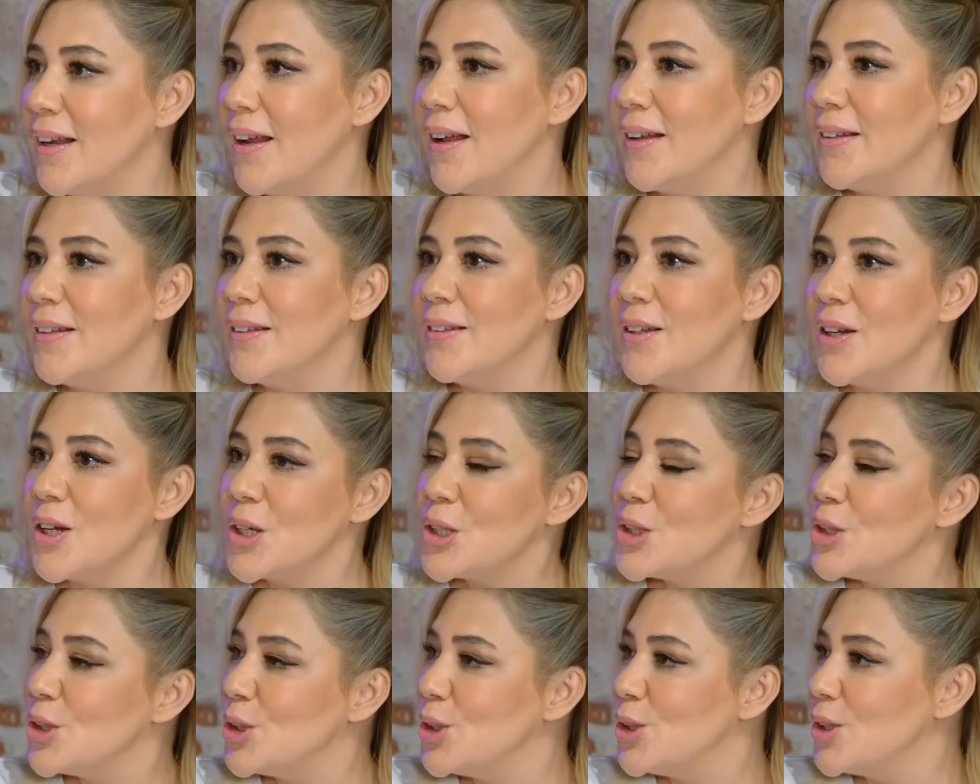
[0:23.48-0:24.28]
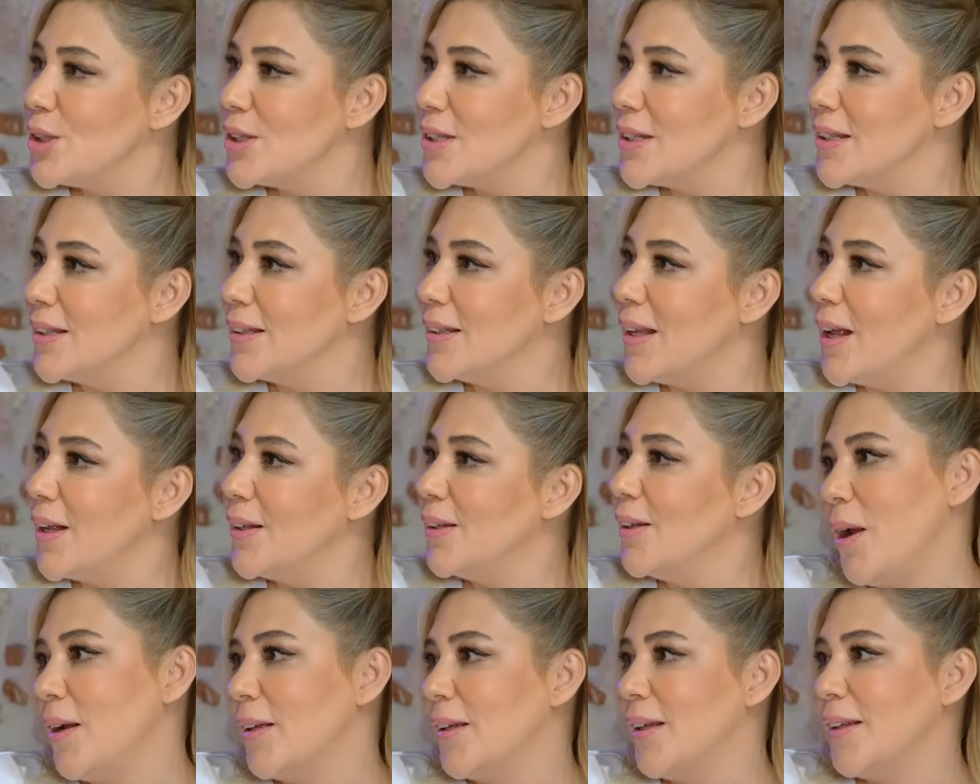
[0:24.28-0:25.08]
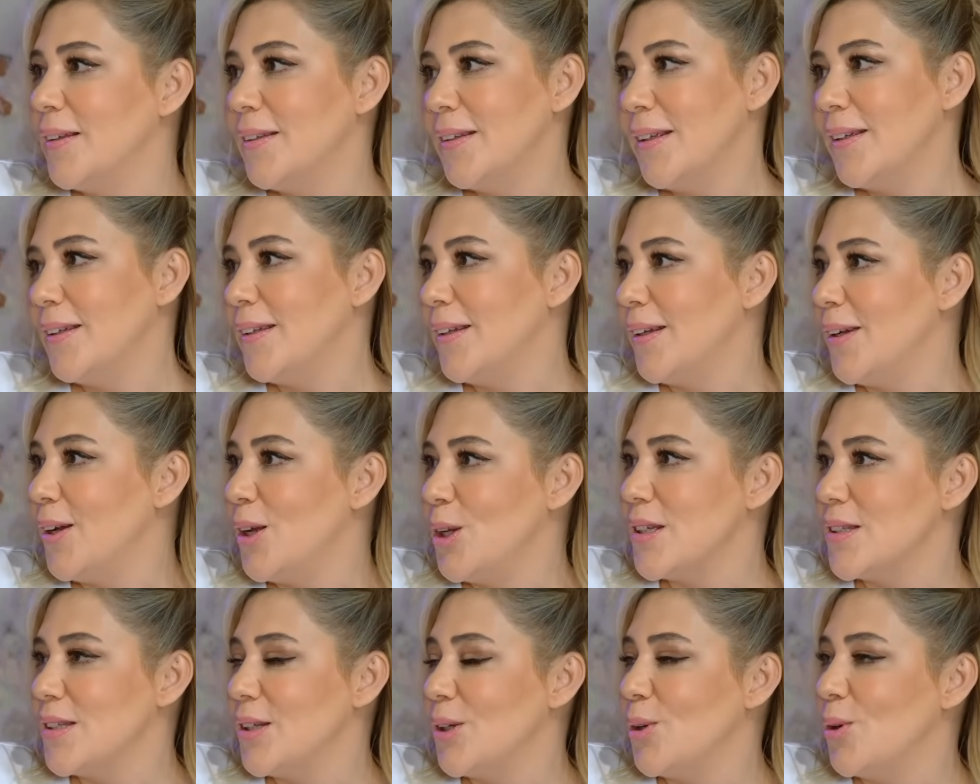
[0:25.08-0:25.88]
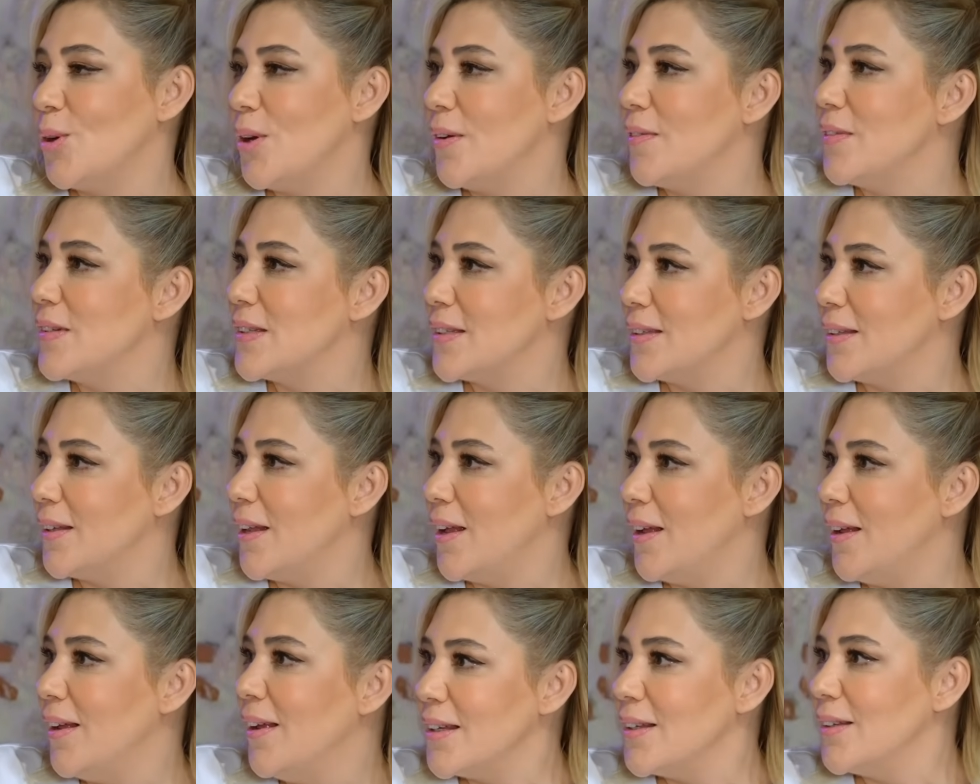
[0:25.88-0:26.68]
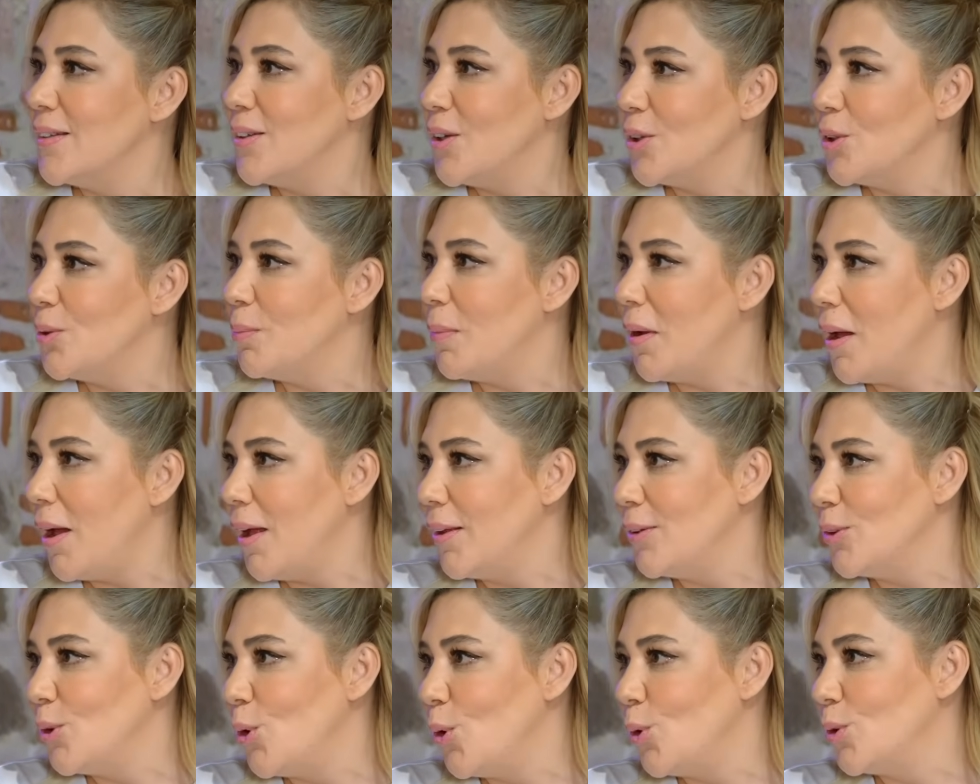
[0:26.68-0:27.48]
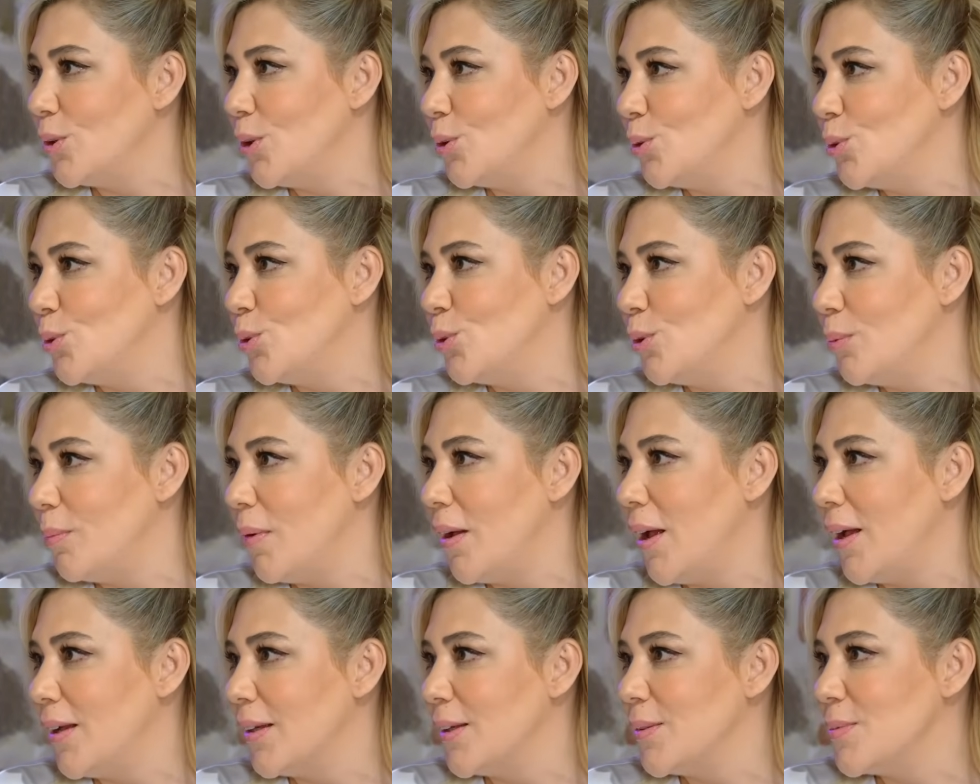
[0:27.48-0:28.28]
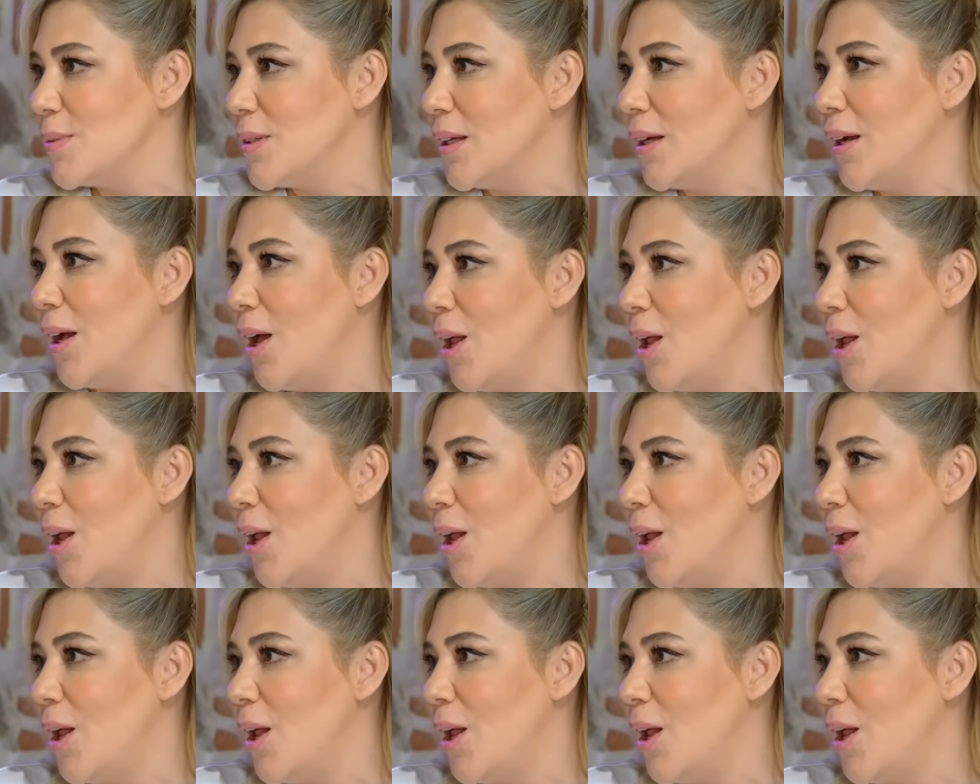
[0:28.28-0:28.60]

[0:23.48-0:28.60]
herhalde taksi taksicisinden marketteki kasa görevlisine seni tanımayan, yolda durdurmayan kimse